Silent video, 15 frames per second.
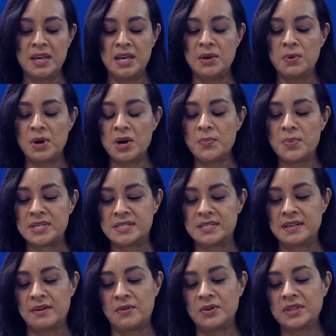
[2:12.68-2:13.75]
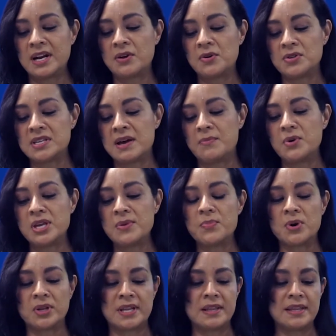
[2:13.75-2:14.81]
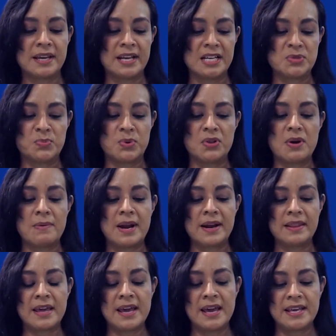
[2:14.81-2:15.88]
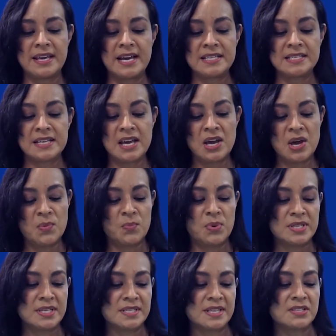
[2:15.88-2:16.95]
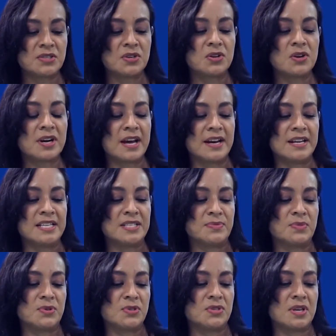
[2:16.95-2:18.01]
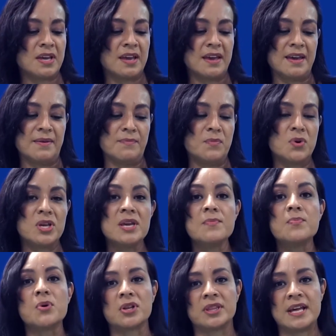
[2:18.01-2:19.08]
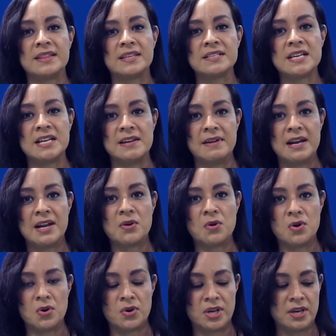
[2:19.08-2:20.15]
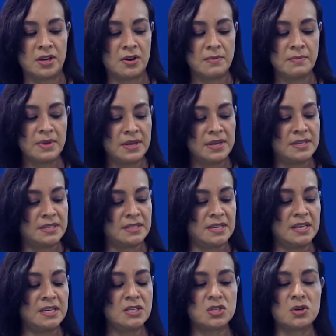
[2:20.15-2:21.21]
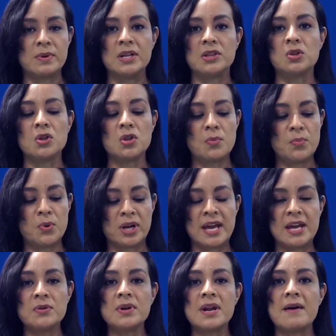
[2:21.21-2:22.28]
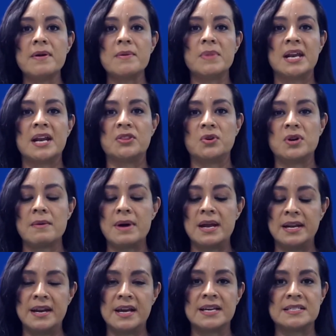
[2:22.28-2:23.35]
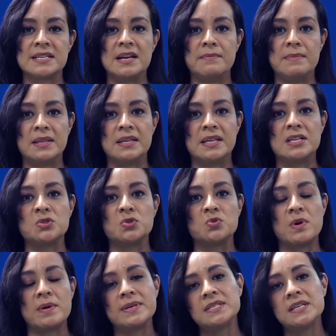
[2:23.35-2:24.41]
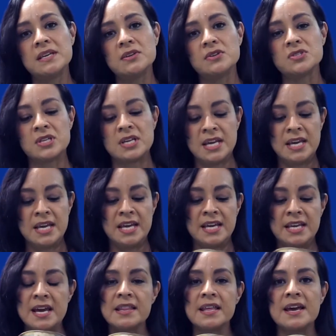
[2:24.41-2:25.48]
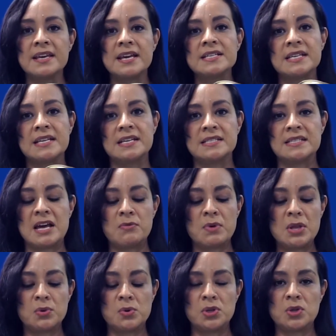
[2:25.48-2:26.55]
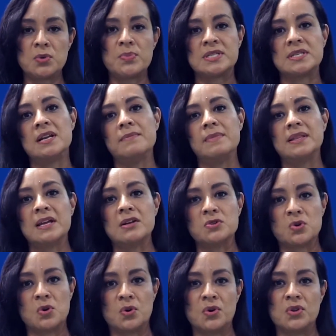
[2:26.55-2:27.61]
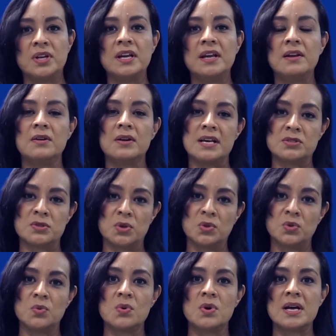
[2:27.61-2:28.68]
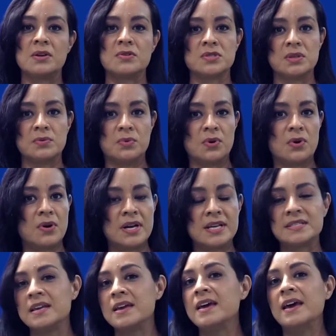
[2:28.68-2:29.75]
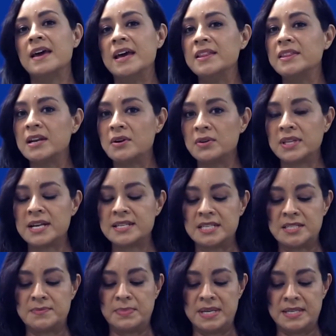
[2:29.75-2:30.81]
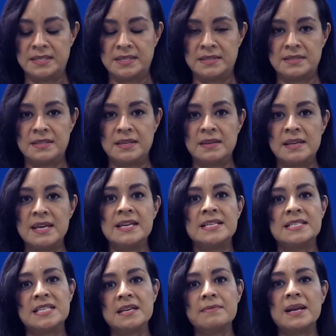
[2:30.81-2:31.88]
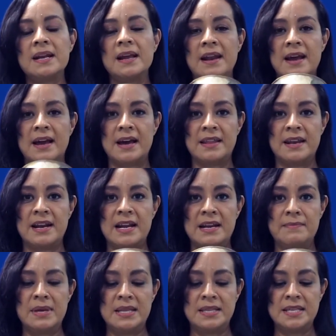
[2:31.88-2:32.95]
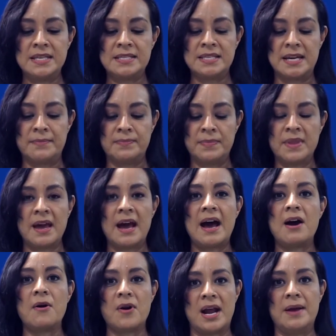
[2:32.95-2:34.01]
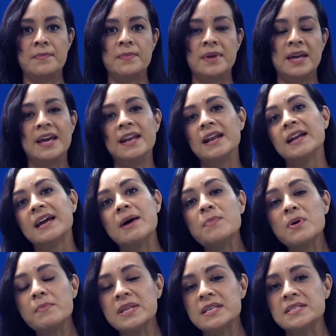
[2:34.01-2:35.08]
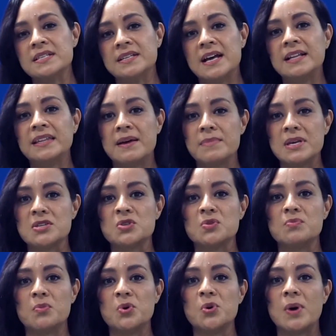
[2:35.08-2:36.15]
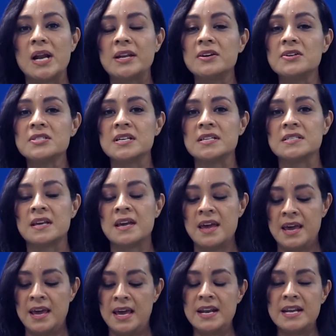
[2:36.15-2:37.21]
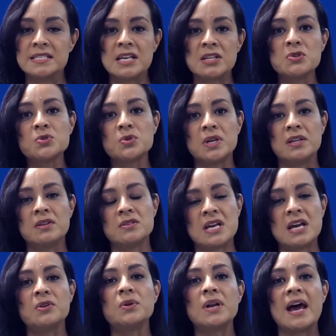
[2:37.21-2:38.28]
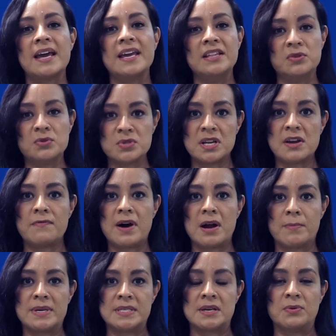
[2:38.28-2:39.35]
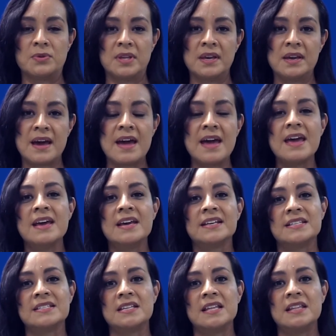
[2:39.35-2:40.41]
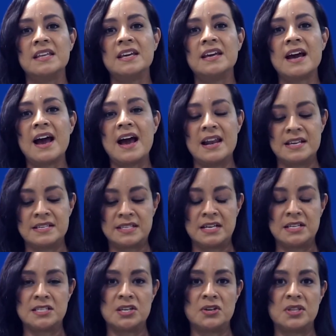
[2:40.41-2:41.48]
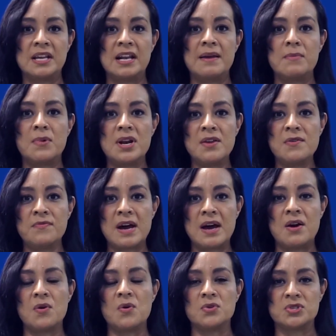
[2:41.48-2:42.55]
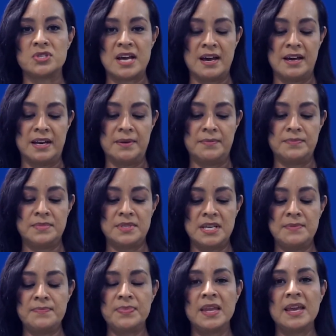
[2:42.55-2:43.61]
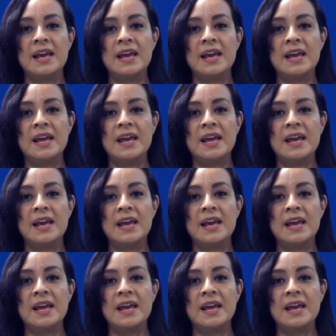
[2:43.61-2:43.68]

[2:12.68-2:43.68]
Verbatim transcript: Y bueno, pues otra cosa muy importante que les puedo hablar de ellas, pues es que son organismos eh, muy importantes a nivel ecológico, ¿sí? Sobre todo porque hay un ave migratoria marina que se alimenta de sus huevecillos y ya de ellas en estado adulto pues se alimentan los cocodrilos, las tortugas, los tiburones, entre otras especies, ¿sí? Sirven en la cadena alimenticia. Ahora, en el campo medicinal también son muy valiosas. En Estados Unidos hay una industria farmacéutica que se dedica a la extracción de la hemolinfa o sangre. ¿sí?